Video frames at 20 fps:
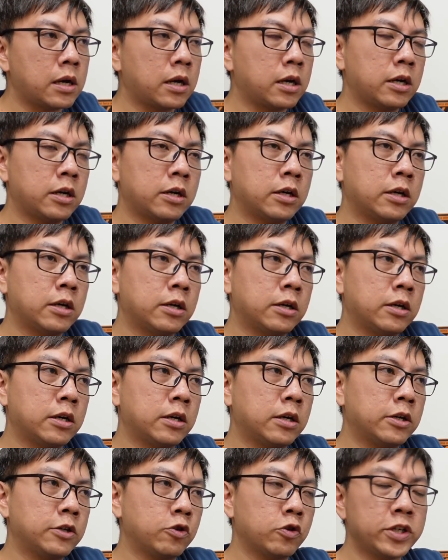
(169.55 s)

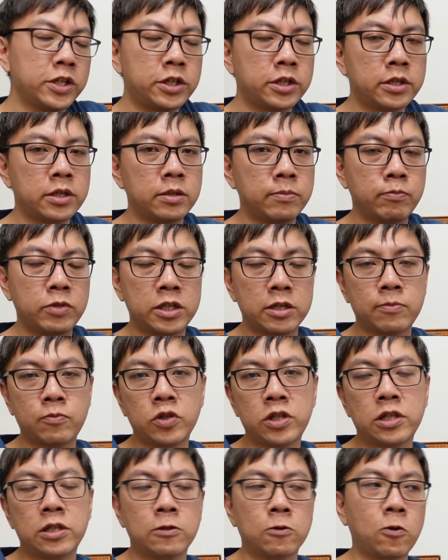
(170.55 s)
呃，有一些人比较不
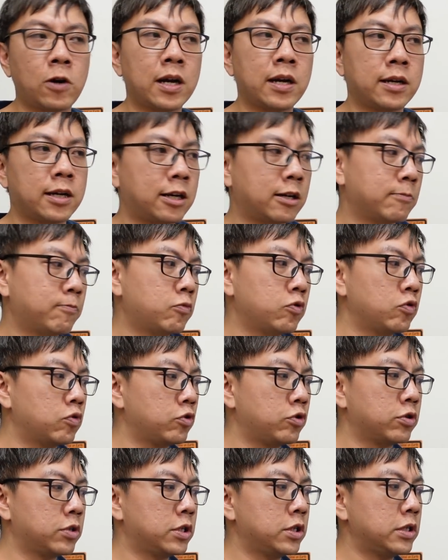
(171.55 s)
喜欢，那不如
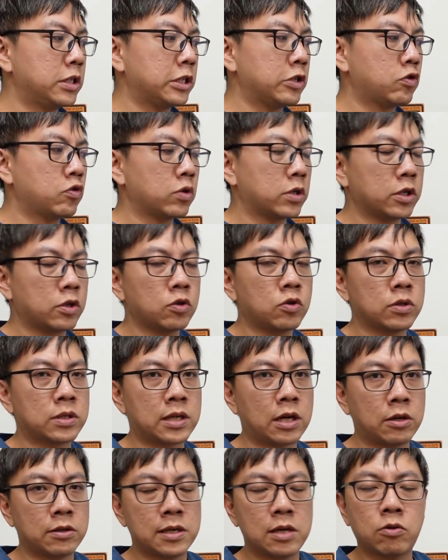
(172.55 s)
就是你做个豆
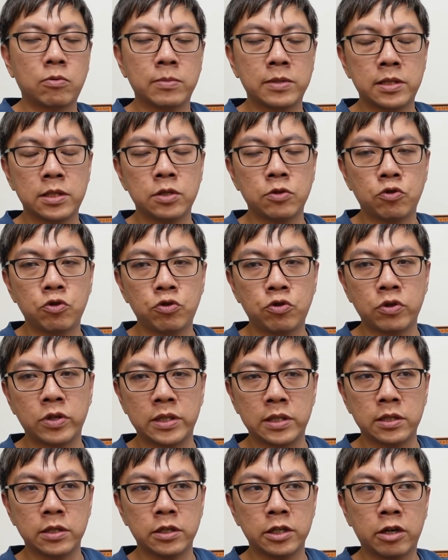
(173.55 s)
槽，让我们自己去
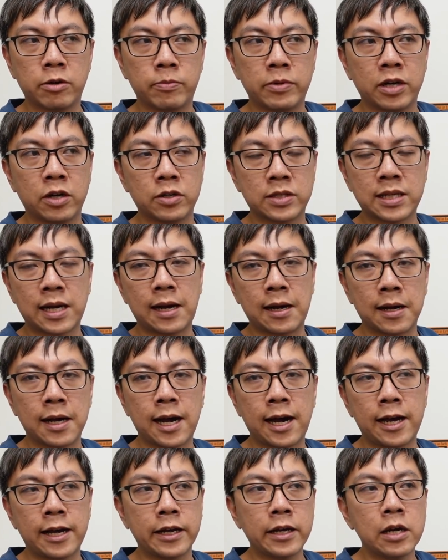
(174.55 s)
选择要不要常
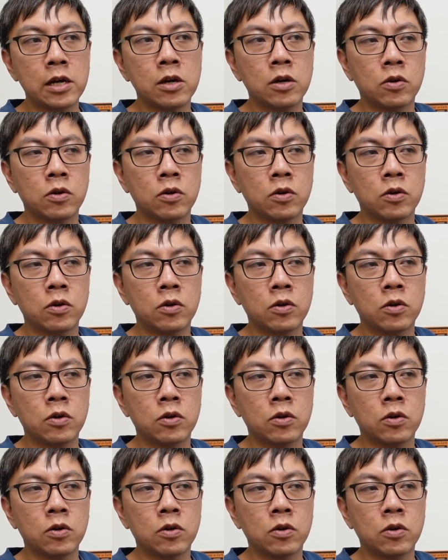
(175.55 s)
开，